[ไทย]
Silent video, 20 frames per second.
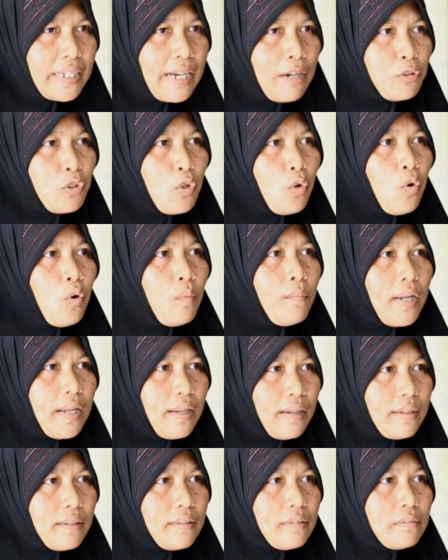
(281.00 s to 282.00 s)
สาวโทรมา
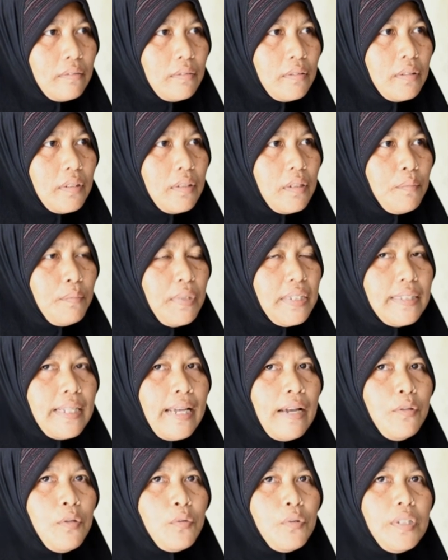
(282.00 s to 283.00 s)
ค่ะพี่
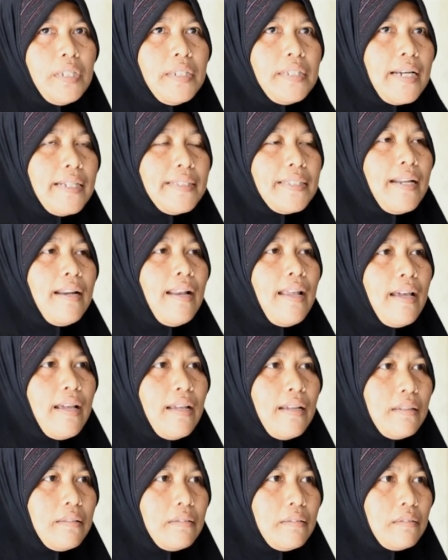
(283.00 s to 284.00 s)
สาวอยู่ที่ท่าสาลา
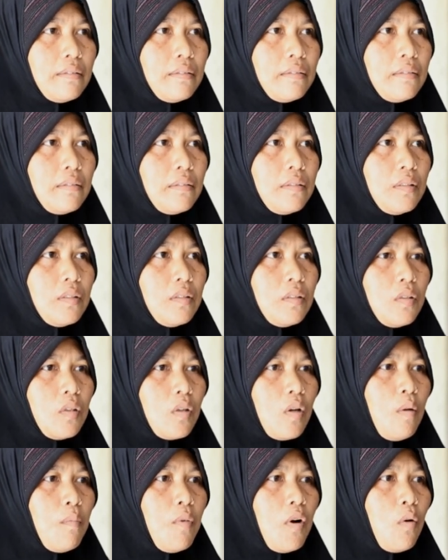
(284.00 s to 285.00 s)
เขาว่าไงบ้าง
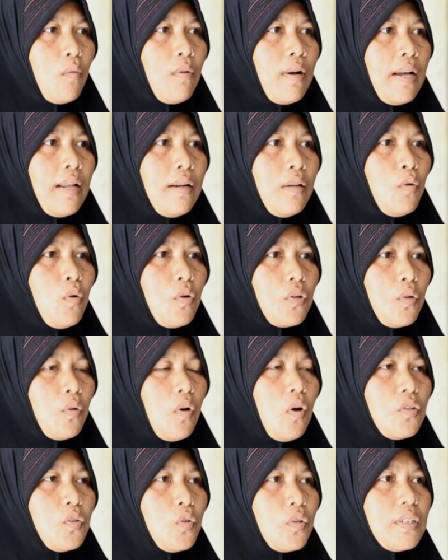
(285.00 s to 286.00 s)
เขาบอกว่าลูกอยู่
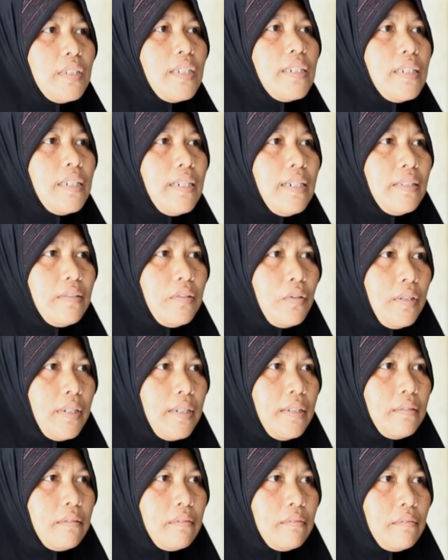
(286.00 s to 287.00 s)
ห้องฉุกเฉินเลยตอนนั้น